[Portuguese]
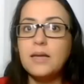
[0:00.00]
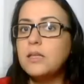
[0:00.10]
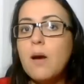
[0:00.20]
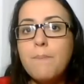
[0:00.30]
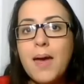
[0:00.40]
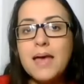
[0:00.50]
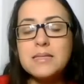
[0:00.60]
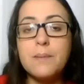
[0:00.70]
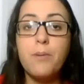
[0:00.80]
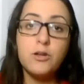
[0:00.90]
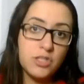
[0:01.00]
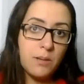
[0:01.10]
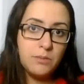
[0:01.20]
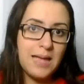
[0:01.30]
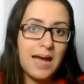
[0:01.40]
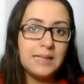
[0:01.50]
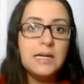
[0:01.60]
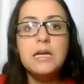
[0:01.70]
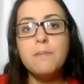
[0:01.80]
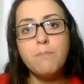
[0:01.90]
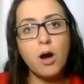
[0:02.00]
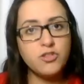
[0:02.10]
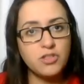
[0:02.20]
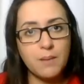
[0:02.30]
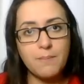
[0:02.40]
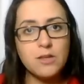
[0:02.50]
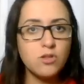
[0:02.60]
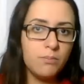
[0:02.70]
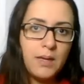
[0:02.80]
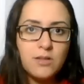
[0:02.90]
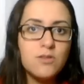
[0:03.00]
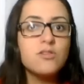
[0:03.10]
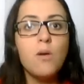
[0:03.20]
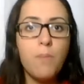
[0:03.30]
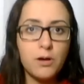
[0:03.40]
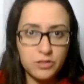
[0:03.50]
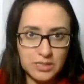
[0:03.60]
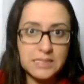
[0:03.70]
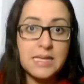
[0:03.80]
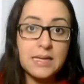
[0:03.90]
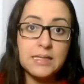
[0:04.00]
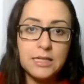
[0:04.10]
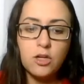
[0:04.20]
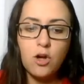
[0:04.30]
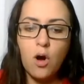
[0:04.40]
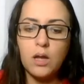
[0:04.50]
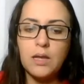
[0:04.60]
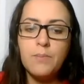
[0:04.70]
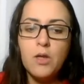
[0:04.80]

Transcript: Então a peça pode estar tá molhada, pode estar tá mais ou menos ou pode estar tá seca que cola.